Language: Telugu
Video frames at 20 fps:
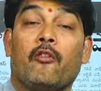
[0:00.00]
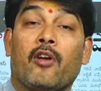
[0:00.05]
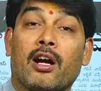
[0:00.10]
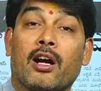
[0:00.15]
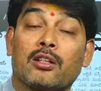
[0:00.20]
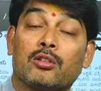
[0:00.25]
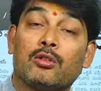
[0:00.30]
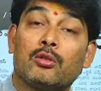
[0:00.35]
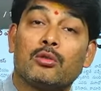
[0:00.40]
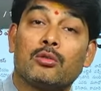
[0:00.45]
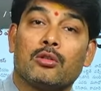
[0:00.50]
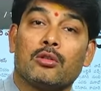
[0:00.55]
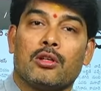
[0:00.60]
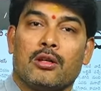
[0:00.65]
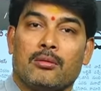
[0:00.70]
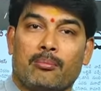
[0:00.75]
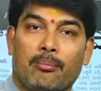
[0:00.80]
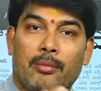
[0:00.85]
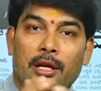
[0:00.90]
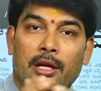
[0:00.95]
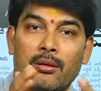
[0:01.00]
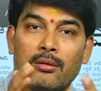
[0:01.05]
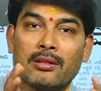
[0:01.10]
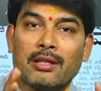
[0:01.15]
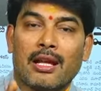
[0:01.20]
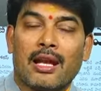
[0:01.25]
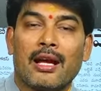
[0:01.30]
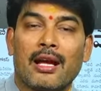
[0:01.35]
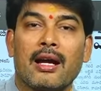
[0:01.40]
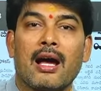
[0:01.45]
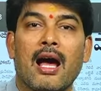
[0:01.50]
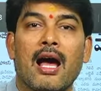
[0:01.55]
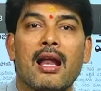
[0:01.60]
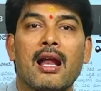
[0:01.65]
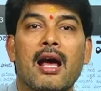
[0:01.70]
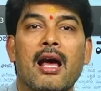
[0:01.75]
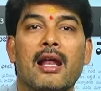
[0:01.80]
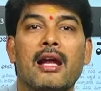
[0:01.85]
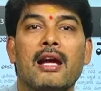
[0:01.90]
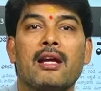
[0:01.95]
ఫక్తు మీరు
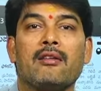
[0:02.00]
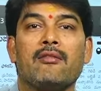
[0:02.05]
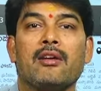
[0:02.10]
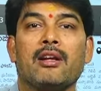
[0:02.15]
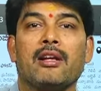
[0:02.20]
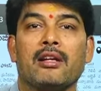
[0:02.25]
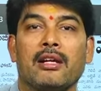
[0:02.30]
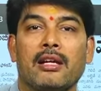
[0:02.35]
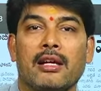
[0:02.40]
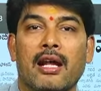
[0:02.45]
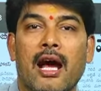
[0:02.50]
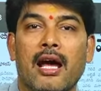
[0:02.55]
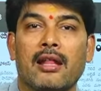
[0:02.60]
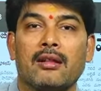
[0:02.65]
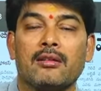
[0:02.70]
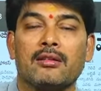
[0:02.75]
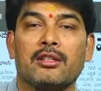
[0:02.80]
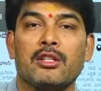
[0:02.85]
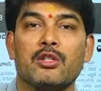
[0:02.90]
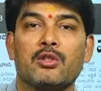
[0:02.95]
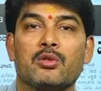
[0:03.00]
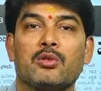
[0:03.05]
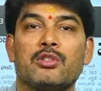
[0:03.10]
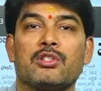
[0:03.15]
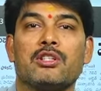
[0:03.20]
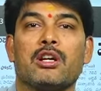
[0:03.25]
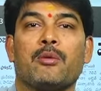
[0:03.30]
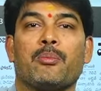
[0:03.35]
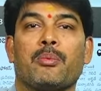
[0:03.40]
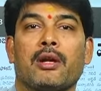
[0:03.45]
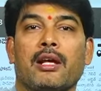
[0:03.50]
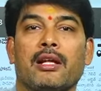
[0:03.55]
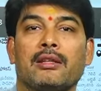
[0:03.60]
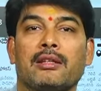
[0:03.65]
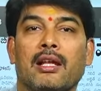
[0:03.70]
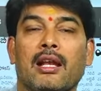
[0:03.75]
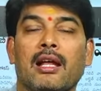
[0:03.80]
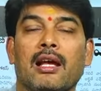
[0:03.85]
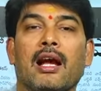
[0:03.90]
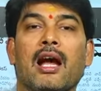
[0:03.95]
తెలంగాణ అనేటువంటి నినాదం తీసుకొచ్చినప్పుడే
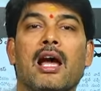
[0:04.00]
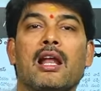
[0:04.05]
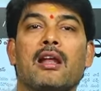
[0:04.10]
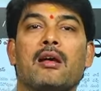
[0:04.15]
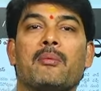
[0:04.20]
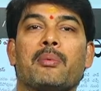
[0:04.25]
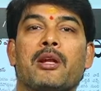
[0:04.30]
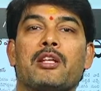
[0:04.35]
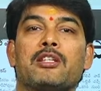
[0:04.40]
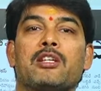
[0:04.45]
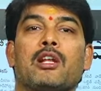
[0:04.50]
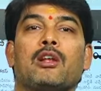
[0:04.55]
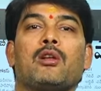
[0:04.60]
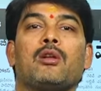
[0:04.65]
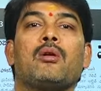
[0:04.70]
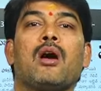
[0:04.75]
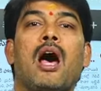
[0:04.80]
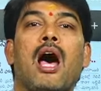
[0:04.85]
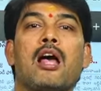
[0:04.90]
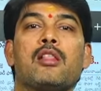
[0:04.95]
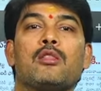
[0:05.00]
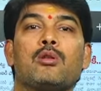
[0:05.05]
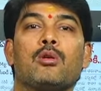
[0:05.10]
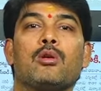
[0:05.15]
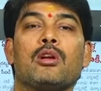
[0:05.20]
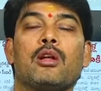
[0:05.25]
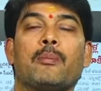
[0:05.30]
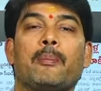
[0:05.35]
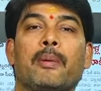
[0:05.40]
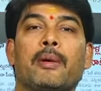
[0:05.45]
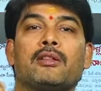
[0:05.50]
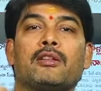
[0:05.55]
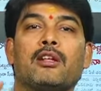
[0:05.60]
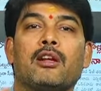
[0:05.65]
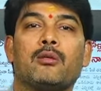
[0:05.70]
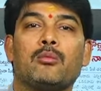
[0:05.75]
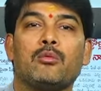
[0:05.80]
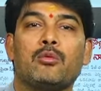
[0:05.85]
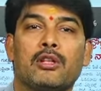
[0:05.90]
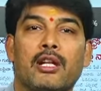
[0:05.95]
తెలంగాణ ప్రజల్లో ఆంధ్రుల
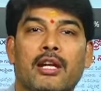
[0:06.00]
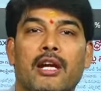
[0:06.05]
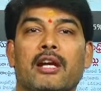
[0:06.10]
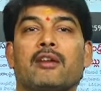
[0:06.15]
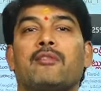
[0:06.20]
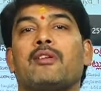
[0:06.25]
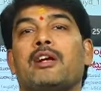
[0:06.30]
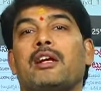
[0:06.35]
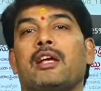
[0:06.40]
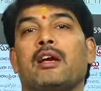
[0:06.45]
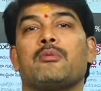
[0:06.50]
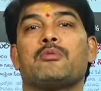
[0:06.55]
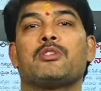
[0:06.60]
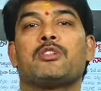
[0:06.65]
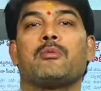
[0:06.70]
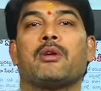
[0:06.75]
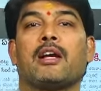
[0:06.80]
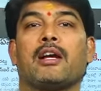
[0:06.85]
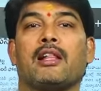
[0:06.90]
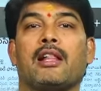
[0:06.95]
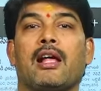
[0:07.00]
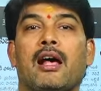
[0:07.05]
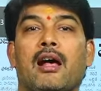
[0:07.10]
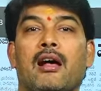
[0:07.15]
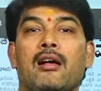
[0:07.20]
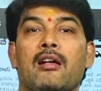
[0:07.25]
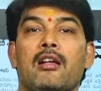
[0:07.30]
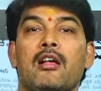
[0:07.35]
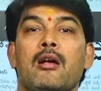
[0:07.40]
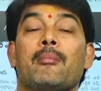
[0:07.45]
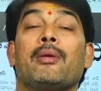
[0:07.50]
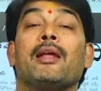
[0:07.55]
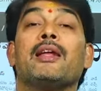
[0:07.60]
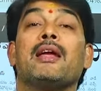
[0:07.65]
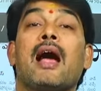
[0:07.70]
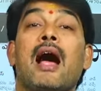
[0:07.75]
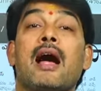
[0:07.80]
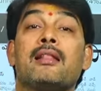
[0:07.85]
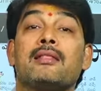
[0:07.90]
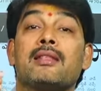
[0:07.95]
పెత్తనం ఉందనేటువంటి అంశమే కదా
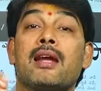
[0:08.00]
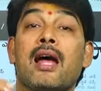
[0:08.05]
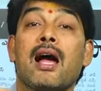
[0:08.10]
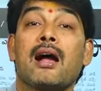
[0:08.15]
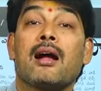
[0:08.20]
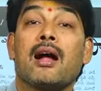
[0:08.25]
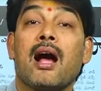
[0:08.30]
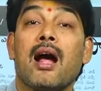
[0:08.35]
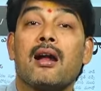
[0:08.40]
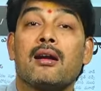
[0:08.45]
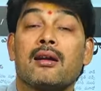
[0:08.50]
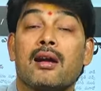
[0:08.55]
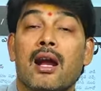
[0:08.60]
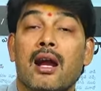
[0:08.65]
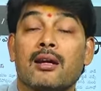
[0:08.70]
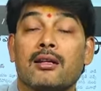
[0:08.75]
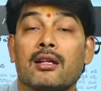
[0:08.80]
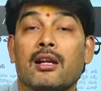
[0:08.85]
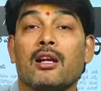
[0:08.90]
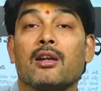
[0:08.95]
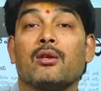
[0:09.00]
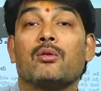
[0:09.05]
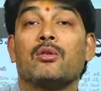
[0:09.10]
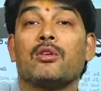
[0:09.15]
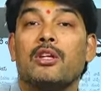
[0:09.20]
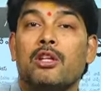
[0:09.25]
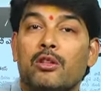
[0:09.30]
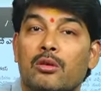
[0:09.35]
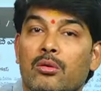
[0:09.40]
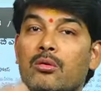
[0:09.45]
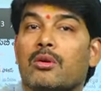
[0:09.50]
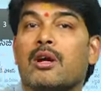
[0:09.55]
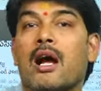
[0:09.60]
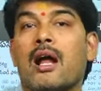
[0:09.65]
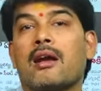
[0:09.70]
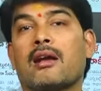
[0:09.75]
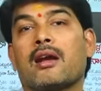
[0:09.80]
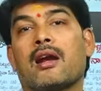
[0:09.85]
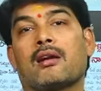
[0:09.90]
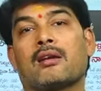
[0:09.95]
మరి ఆంధ్ర కాంట్రాక్టర్లకు ఎందుకు
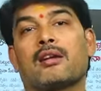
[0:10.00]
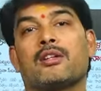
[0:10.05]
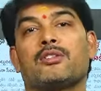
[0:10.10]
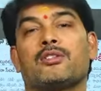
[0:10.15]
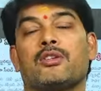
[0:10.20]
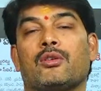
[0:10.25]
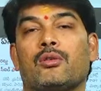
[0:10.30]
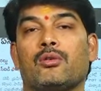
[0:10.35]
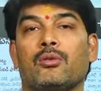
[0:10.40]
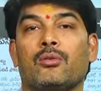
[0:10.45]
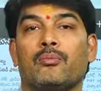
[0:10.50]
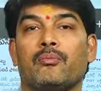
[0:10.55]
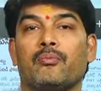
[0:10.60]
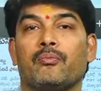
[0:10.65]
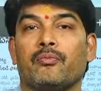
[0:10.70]
కాంట్రాక్ట్లు ఇచ్చారు